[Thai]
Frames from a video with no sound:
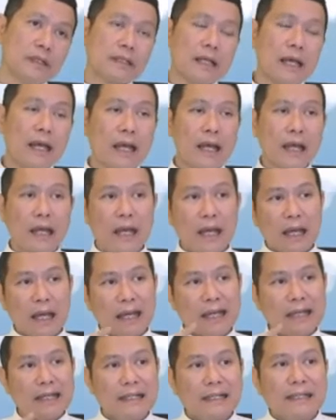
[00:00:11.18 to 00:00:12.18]
ถ้า
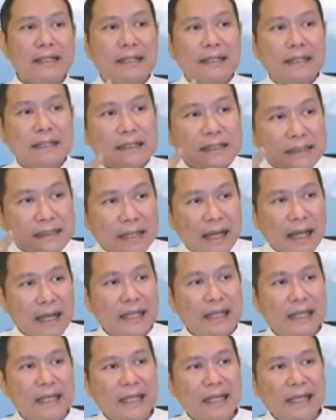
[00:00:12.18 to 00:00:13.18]
ใช้
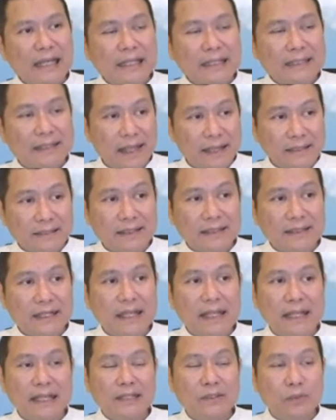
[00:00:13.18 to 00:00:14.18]
เสียงส
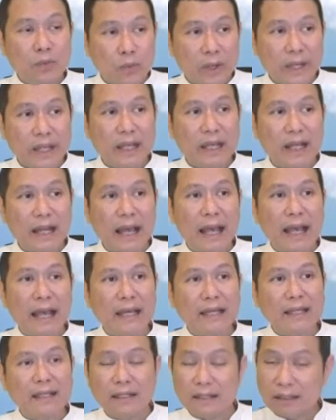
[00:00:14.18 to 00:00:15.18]
ติช่วยนะ
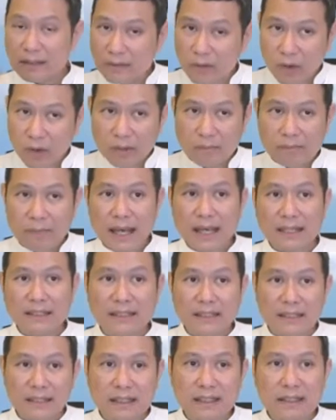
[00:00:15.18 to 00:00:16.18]
โดยมาก
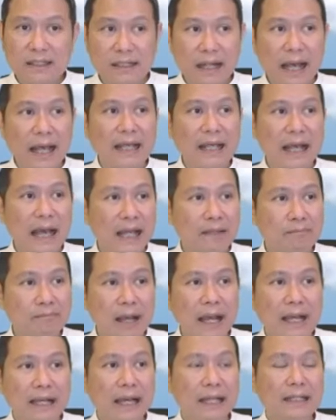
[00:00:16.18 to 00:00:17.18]
ที่รายงาน
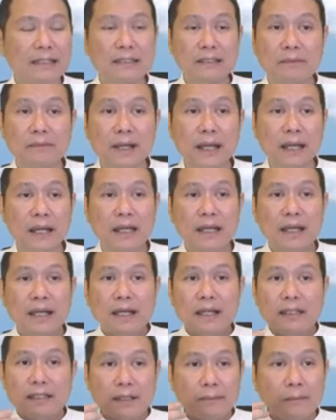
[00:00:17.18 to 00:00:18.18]
มากันคือว่า
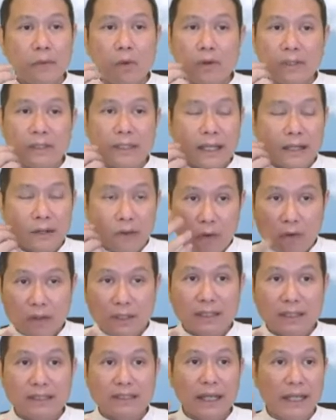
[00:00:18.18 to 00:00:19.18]
จมูกจะโล่ง
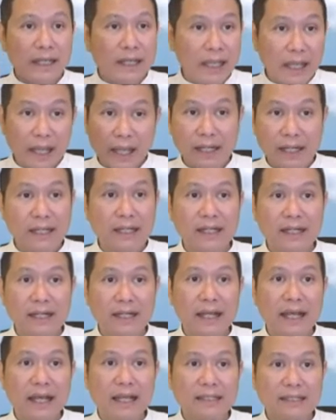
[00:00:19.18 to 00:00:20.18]
ขึ้นให้เห็นเลย
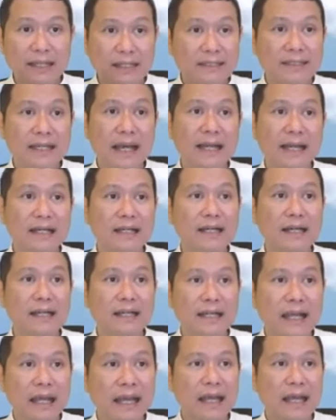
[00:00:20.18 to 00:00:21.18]
นะ ชัดๆเลย
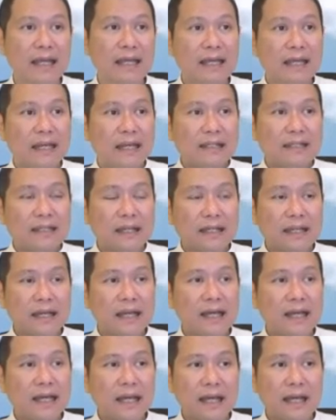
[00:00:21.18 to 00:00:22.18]
นะ แต่
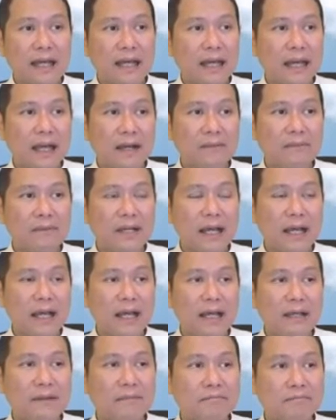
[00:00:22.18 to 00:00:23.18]
ถ้าหากว่า
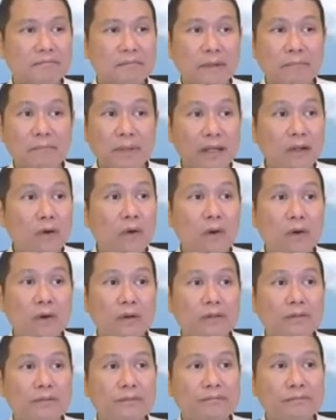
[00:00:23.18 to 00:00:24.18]
มันไม่โล่ง
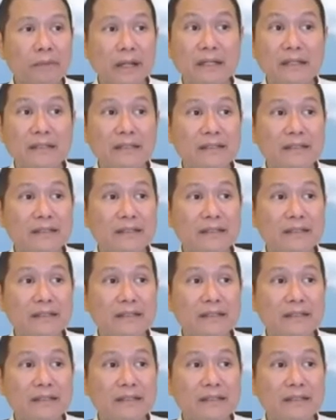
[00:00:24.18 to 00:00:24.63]
มัน